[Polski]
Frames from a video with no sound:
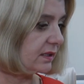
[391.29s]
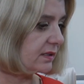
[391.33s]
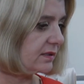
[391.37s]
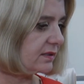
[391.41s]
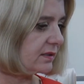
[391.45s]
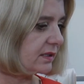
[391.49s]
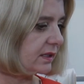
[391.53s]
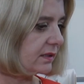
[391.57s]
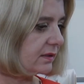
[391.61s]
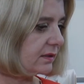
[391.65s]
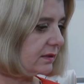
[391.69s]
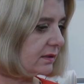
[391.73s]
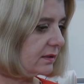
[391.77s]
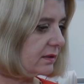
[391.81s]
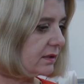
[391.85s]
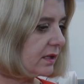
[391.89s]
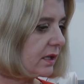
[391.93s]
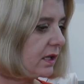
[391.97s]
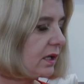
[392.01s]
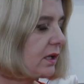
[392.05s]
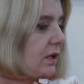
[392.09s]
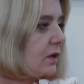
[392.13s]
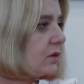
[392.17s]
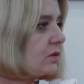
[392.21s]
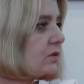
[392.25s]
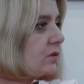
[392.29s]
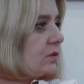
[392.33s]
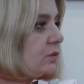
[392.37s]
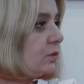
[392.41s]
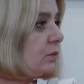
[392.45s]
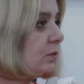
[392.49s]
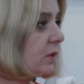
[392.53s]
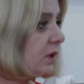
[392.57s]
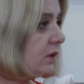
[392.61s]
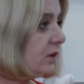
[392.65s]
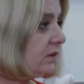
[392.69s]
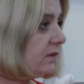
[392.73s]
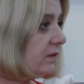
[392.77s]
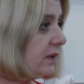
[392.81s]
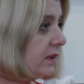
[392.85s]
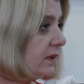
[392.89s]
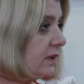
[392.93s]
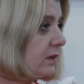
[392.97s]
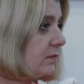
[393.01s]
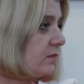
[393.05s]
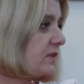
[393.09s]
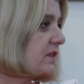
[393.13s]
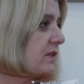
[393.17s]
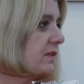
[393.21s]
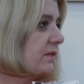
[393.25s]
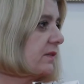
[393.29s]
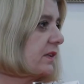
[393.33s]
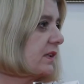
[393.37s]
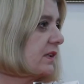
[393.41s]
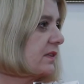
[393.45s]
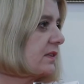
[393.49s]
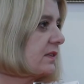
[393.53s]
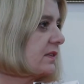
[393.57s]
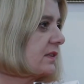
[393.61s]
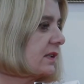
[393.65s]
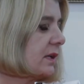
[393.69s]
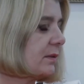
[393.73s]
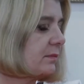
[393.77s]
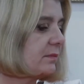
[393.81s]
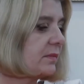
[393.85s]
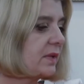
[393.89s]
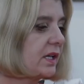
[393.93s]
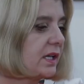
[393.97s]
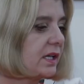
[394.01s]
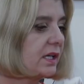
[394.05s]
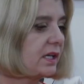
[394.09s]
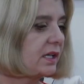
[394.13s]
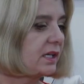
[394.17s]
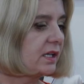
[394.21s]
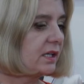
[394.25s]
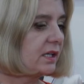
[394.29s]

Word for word: Niestety z ubolewaniem stwierdzam,